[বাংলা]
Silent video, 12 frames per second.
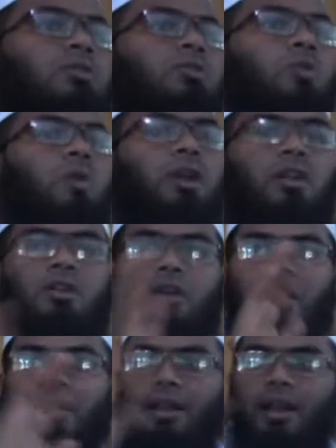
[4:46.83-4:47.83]
কুরবানি
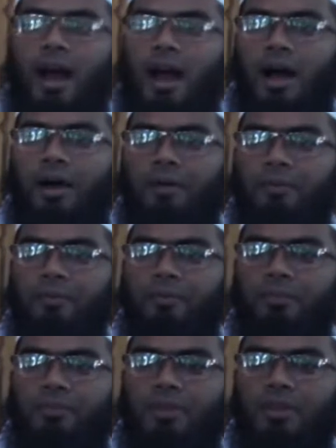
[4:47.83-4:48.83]
করা কি না
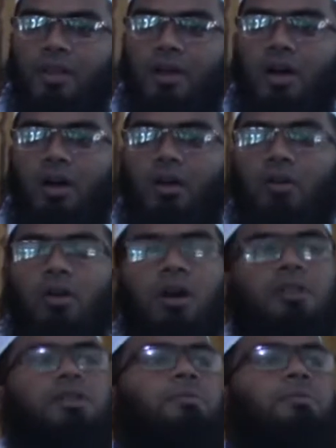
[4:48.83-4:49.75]
ওয়াজিব